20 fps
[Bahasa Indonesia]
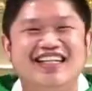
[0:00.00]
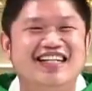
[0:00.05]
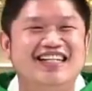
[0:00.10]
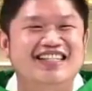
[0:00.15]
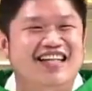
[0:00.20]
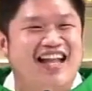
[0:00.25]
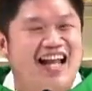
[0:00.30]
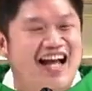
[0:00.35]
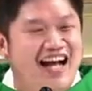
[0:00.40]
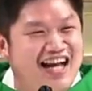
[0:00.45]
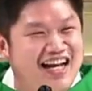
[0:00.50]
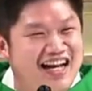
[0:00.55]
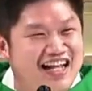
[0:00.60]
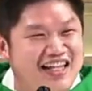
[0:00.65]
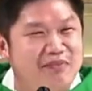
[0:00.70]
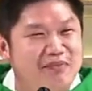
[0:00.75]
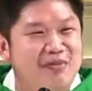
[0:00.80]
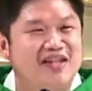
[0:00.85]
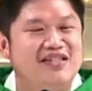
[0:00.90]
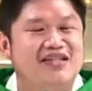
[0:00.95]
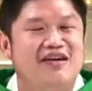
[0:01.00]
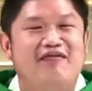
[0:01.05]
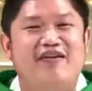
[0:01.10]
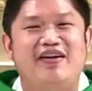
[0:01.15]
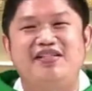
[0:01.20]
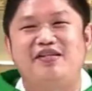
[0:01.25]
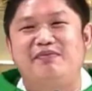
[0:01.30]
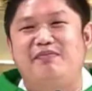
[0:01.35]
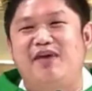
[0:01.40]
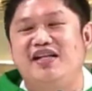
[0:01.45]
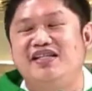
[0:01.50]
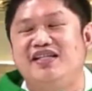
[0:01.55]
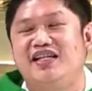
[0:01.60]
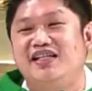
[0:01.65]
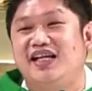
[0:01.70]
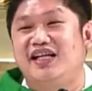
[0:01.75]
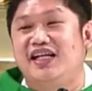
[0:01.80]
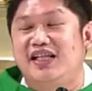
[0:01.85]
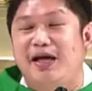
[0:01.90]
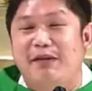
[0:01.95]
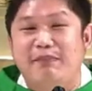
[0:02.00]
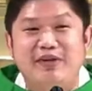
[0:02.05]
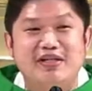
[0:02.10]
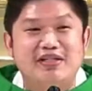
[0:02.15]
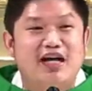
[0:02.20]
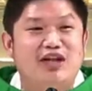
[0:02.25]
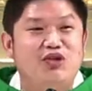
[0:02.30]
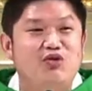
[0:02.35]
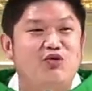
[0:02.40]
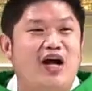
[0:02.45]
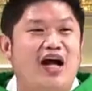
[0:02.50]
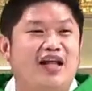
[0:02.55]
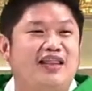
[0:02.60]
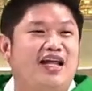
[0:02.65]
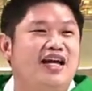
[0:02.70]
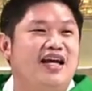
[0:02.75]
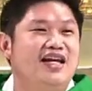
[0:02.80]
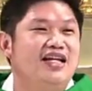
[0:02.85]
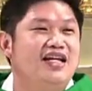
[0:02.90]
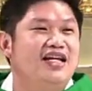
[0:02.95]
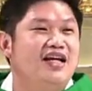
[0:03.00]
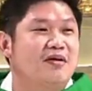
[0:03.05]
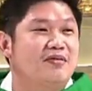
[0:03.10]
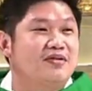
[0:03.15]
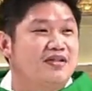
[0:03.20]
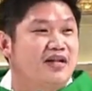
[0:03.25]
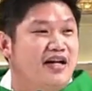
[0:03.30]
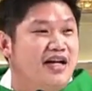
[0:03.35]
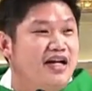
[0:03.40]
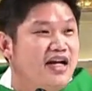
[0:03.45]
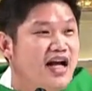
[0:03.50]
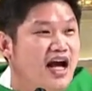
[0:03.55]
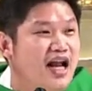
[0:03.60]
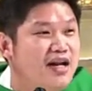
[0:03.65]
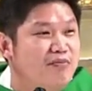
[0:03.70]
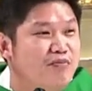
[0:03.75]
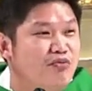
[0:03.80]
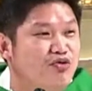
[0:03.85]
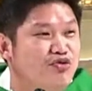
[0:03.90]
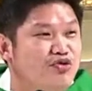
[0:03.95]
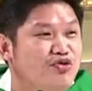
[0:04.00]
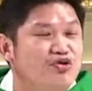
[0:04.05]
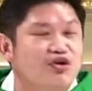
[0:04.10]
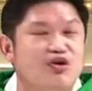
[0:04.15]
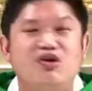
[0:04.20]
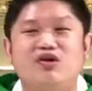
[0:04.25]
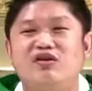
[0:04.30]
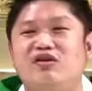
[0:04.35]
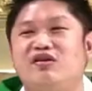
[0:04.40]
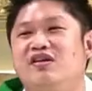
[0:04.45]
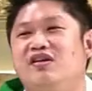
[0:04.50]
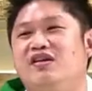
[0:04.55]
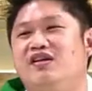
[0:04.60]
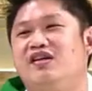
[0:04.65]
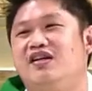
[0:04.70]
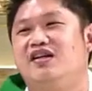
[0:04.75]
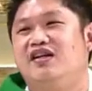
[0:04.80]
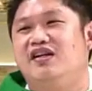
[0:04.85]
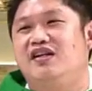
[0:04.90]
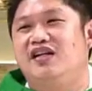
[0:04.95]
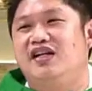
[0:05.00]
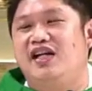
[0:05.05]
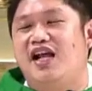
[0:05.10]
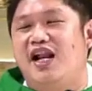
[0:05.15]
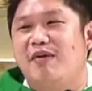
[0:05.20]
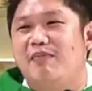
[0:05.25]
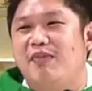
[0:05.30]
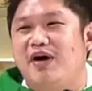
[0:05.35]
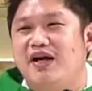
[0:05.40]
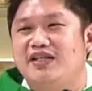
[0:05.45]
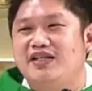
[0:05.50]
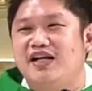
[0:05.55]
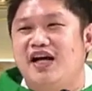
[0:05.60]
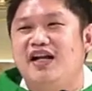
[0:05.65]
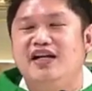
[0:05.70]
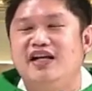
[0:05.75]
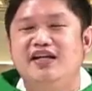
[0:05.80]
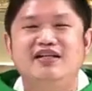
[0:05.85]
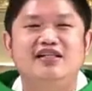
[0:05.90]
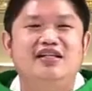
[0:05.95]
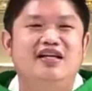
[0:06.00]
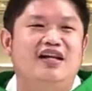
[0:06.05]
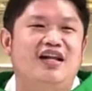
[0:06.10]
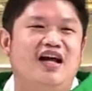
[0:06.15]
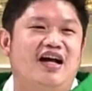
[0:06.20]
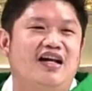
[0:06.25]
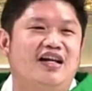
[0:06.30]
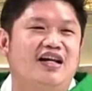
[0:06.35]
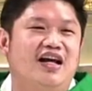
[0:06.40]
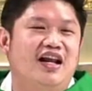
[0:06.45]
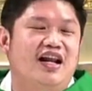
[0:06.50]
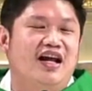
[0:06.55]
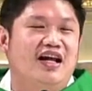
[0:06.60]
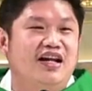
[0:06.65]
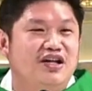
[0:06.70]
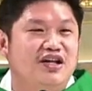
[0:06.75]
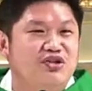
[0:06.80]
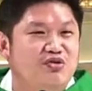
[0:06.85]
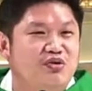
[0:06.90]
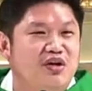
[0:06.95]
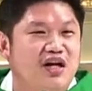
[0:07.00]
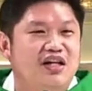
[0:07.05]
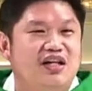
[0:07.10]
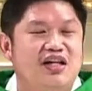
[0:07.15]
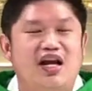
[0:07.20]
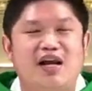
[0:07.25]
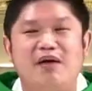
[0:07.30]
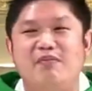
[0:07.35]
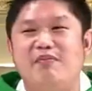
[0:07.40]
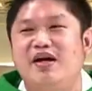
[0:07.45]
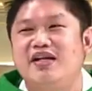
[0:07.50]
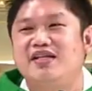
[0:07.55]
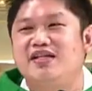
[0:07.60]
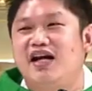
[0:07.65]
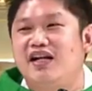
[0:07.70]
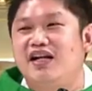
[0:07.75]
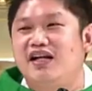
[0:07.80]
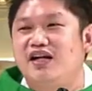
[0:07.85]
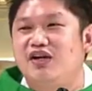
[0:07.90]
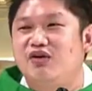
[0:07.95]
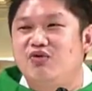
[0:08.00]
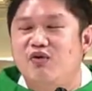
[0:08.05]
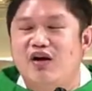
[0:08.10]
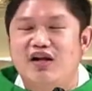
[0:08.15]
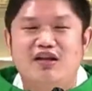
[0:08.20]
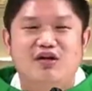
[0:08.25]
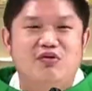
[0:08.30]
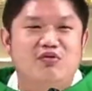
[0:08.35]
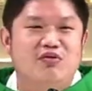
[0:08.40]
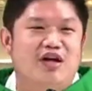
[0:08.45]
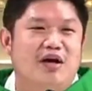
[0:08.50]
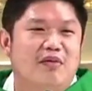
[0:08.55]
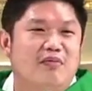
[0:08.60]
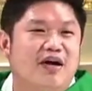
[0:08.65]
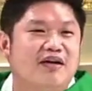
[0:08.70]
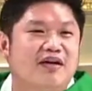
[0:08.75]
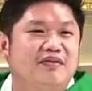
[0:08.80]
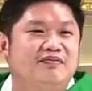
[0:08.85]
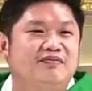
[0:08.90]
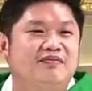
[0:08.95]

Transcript: Silahkan nanti baca versi panjangnya. Tapi satu kata ini yang sering kali muncul di dalam bacaan Injil adalah dan juga di dalam bacaan kedua terutama